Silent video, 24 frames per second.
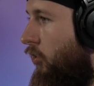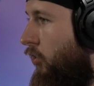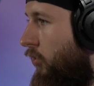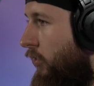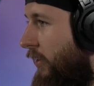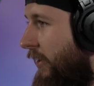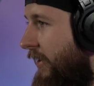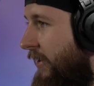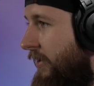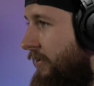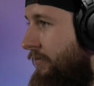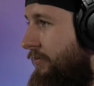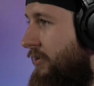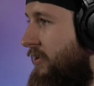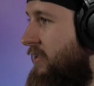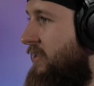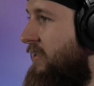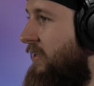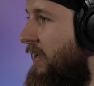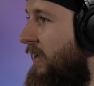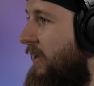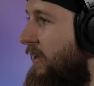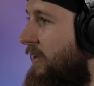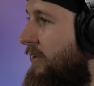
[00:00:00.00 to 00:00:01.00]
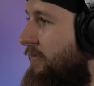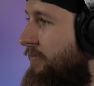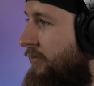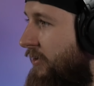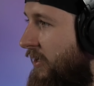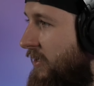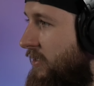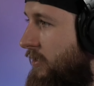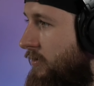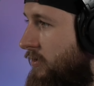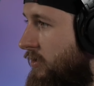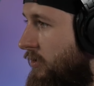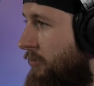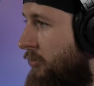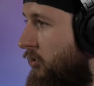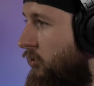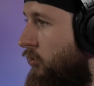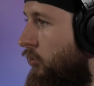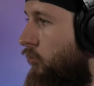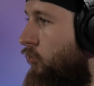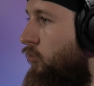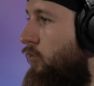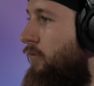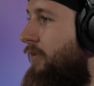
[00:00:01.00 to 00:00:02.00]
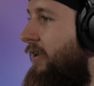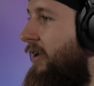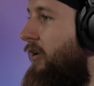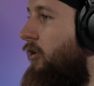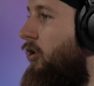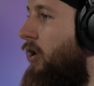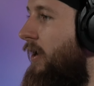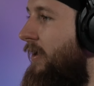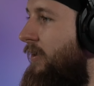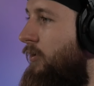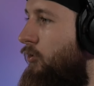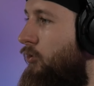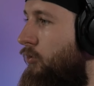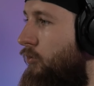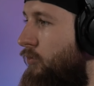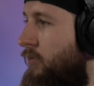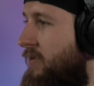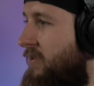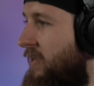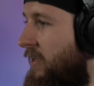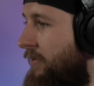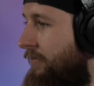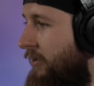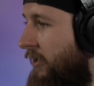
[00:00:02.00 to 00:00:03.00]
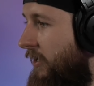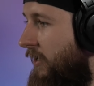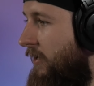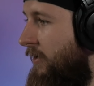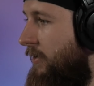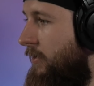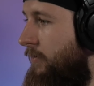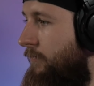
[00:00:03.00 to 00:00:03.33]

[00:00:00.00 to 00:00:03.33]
Okej, okay, więc ja wracam sobie do głównego katalogu serwera